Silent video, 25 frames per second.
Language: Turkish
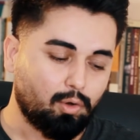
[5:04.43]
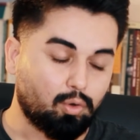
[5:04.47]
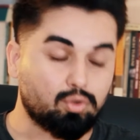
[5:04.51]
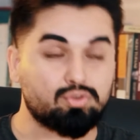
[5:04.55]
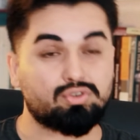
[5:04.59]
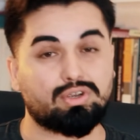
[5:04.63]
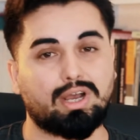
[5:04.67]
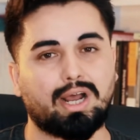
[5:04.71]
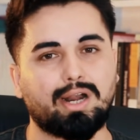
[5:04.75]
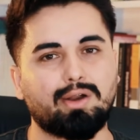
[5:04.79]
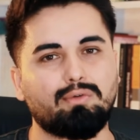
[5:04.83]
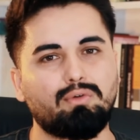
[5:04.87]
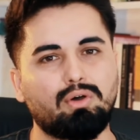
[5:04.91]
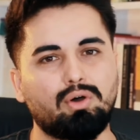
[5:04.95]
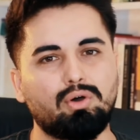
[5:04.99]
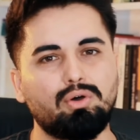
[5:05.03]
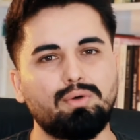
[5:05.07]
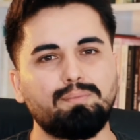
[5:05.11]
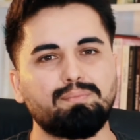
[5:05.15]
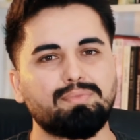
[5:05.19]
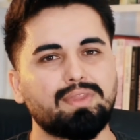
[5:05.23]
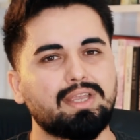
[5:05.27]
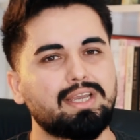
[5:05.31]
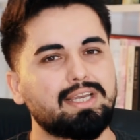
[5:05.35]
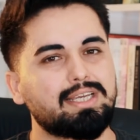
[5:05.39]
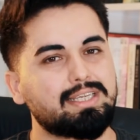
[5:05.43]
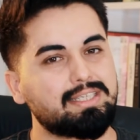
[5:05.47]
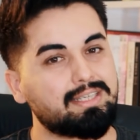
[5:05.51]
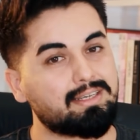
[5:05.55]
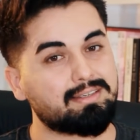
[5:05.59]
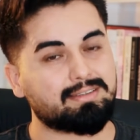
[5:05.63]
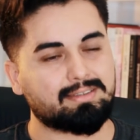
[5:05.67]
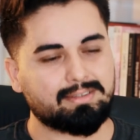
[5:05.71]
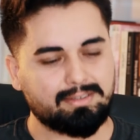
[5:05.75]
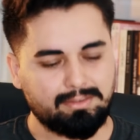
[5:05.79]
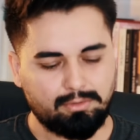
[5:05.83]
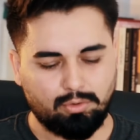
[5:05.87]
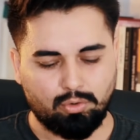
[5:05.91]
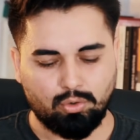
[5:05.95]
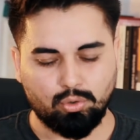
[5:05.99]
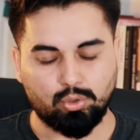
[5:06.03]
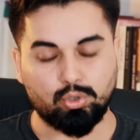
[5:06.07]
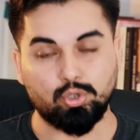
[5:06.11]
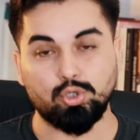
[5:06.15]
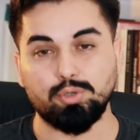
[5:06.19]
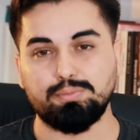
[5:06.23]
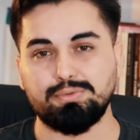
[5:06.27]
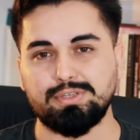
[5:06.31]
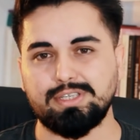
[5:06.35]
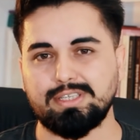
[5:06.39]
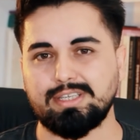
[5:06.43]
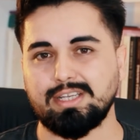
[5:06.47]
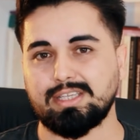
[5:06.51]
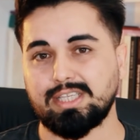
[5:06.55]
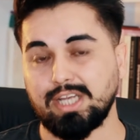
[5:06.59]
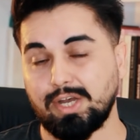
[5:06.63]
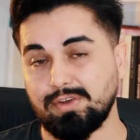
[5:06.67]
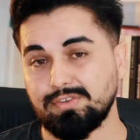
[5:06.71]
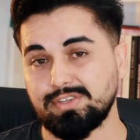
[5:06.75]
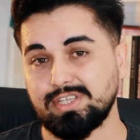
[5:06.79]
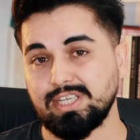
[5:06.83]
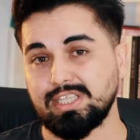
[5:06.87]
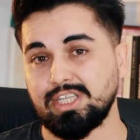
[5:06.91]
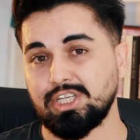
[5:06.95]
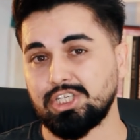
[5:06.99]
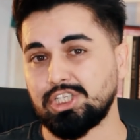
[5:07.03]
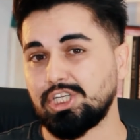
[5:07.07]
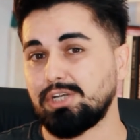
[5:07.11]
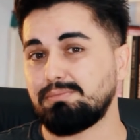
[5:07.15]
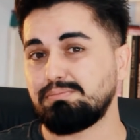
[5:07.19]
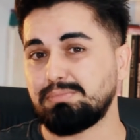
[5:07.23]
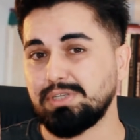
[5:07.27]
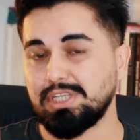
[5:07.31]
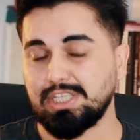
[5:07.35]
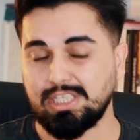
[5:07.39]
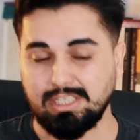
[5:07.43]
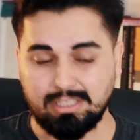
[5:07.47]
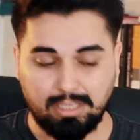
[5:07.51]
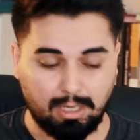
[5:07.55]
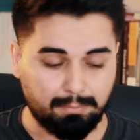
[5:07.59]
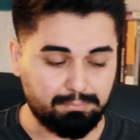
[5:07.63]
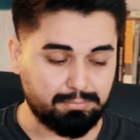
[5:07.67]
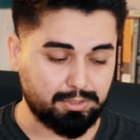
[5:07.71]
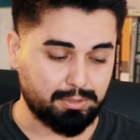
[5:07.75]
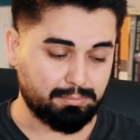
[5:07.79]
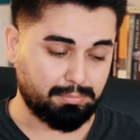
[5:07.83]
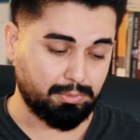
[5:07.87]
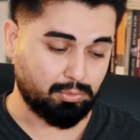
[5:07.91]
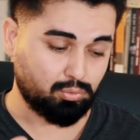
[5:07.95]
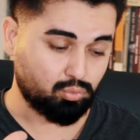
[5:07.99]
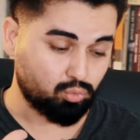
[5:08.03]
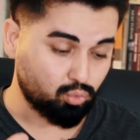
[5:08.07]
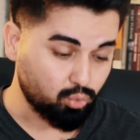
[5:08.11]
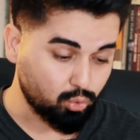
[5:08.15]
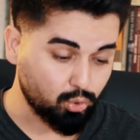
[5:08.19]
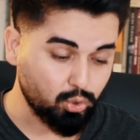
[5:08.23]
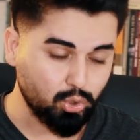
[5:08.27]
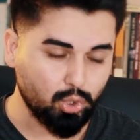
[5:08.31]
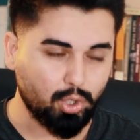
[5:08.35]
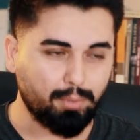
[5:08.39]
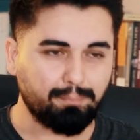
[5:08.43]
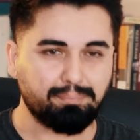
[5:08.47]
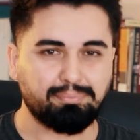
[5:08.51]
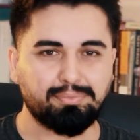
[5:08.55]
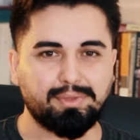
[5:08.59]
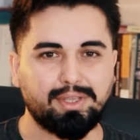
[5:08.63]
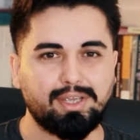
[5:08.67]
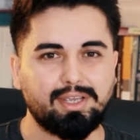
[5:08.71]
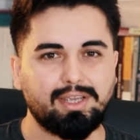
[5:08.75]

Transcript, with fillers: Oscar Wao yazın okuyup size tavsiye edeceğim bir kitap gibi duruyor.